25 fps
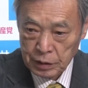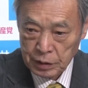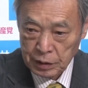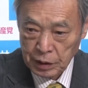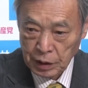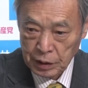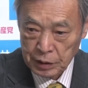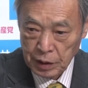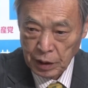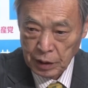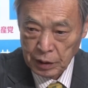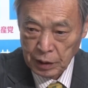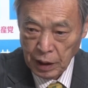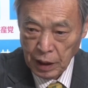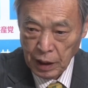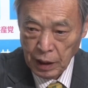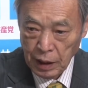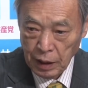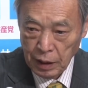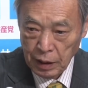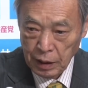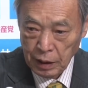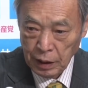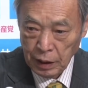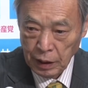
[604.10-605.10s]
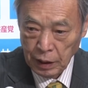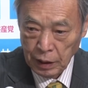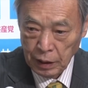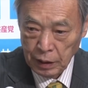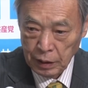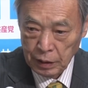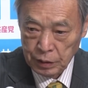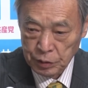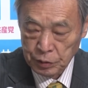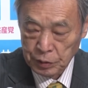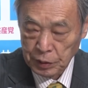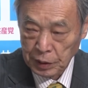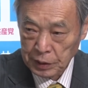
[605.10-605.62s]
菅さんが
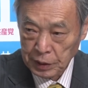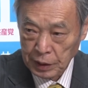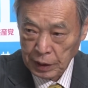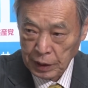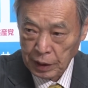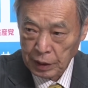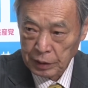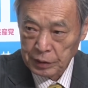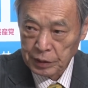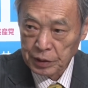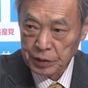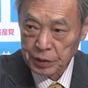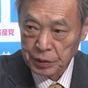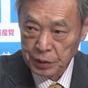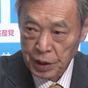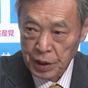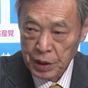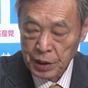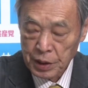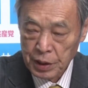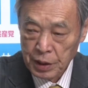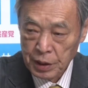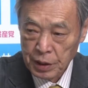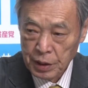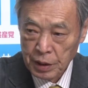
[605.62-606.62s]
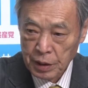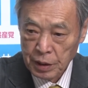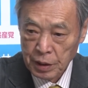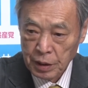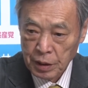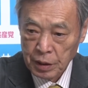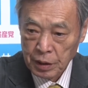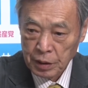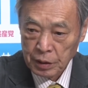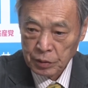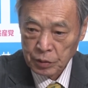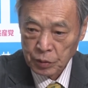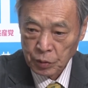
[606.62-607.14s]
あ夕方からですね
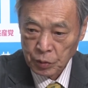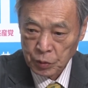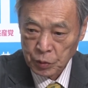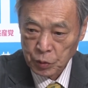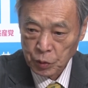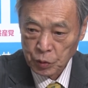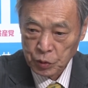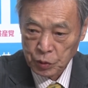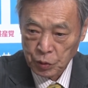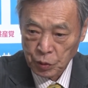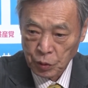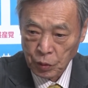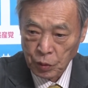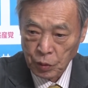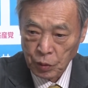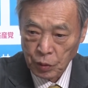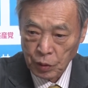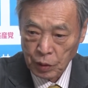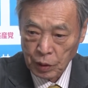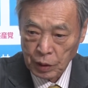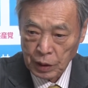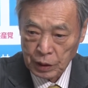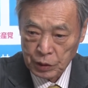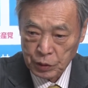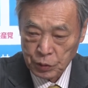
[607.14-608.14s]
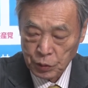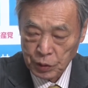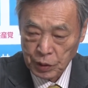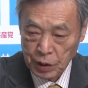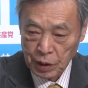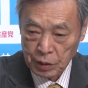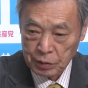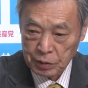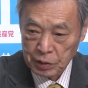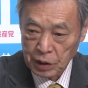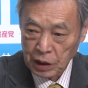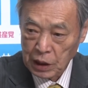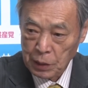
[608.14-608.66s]
その当時の課長で
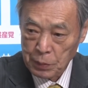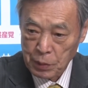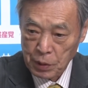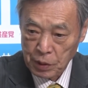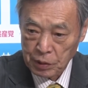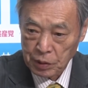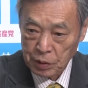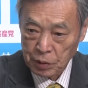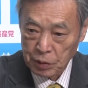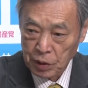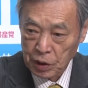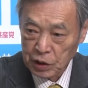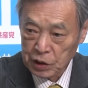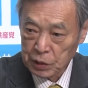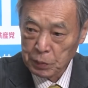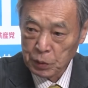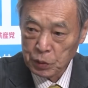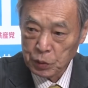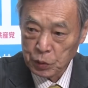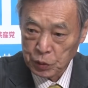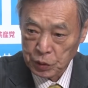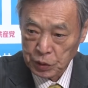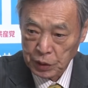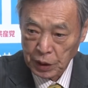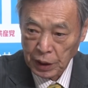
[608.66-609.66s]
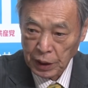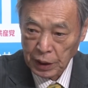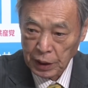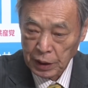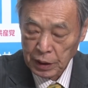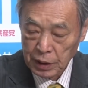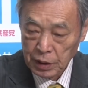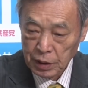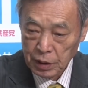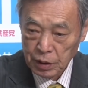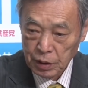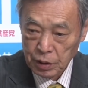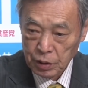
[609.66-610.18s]
ある中村さんをはじめとして
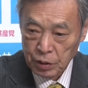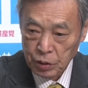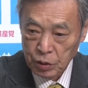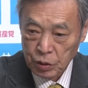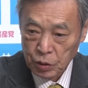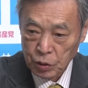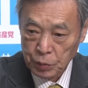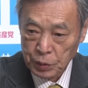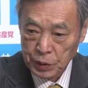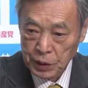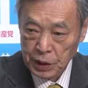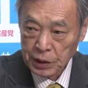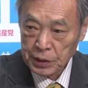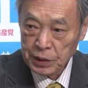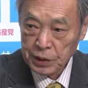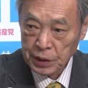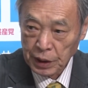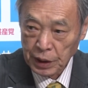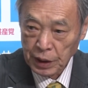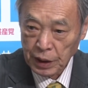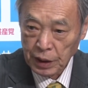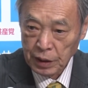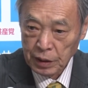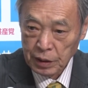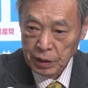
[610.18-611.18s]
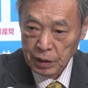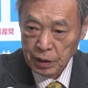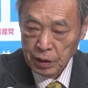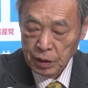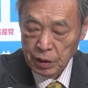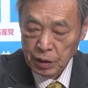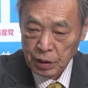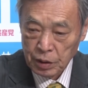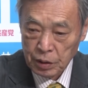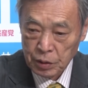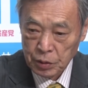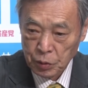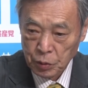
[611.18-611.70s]
呼び出して
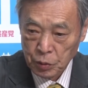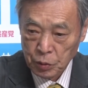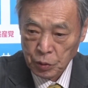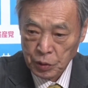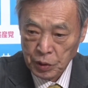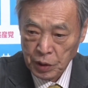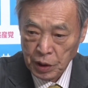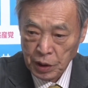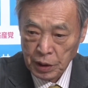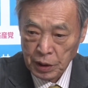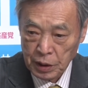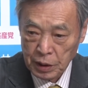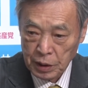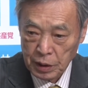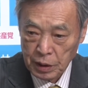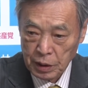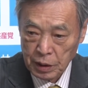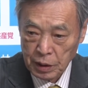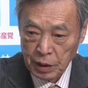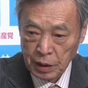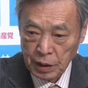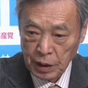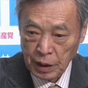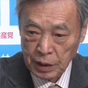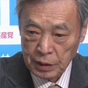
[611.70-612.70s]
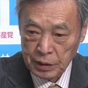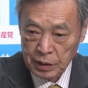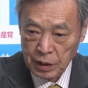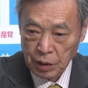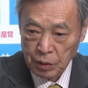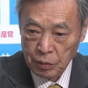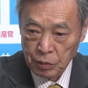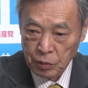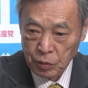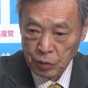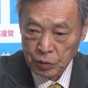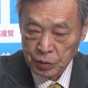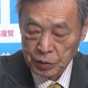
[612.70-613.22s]
そこで改ざ
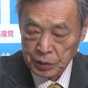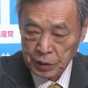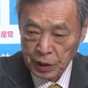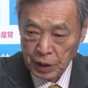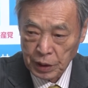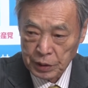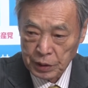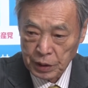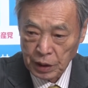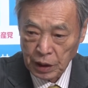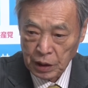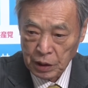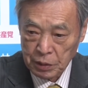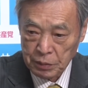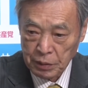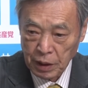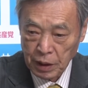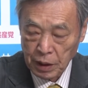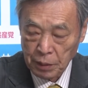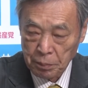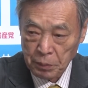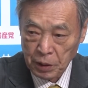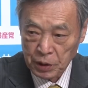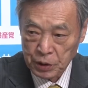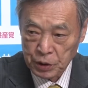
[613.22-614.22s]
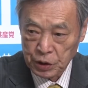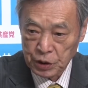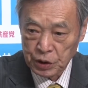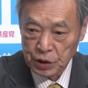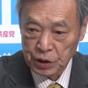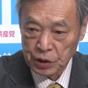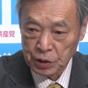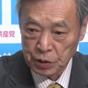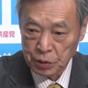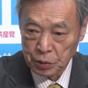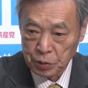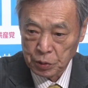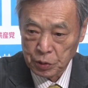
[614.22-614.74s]
んを具体的にはまあ
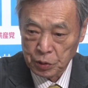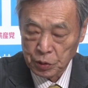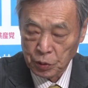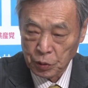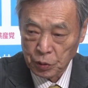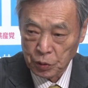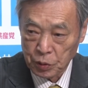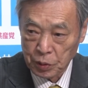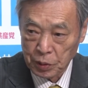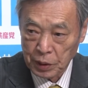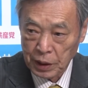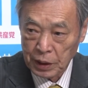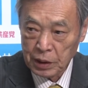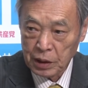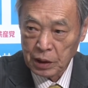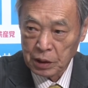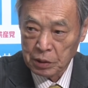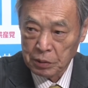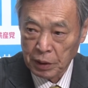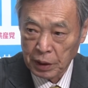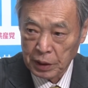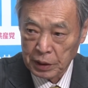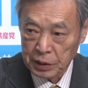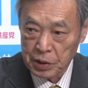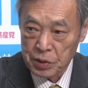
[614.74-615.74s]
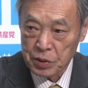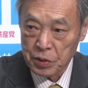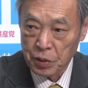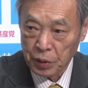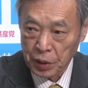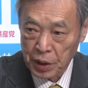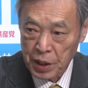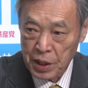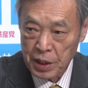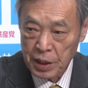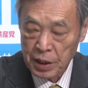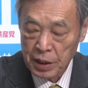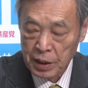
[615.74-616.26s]
指するということになっていくわけですよ
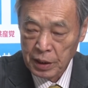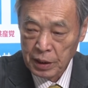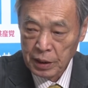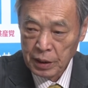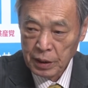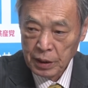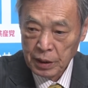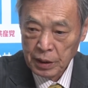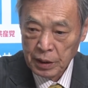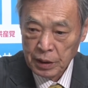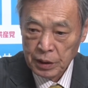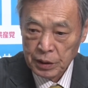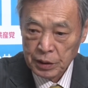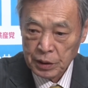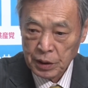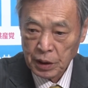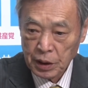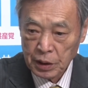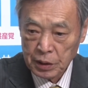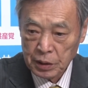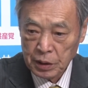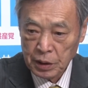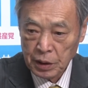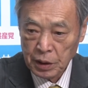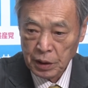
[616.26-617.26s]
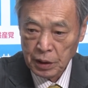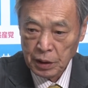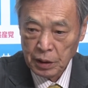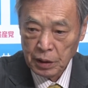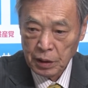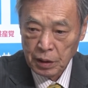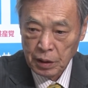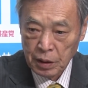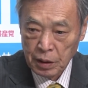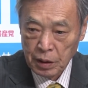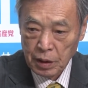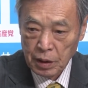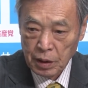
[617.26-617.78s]
ね。したがって